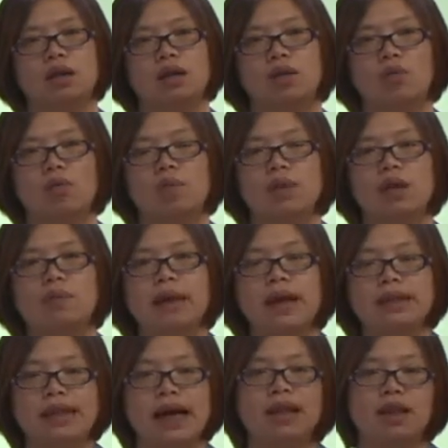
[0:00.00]
我们一
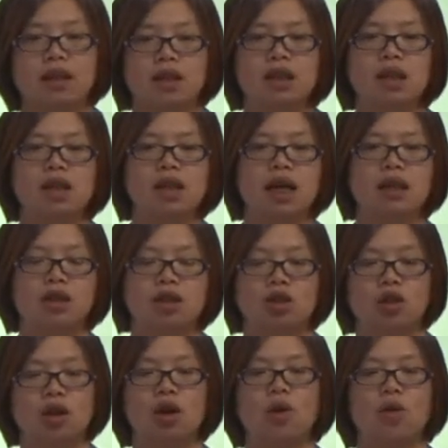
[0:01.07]
般家庭的记账的
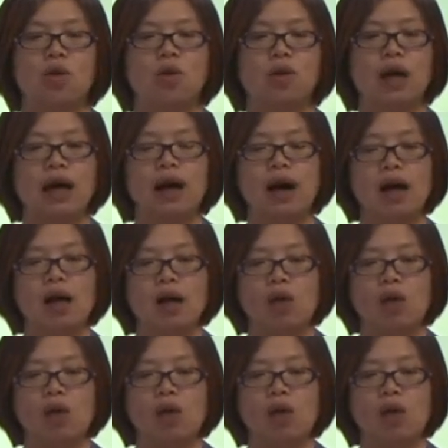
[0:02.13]
时候啊。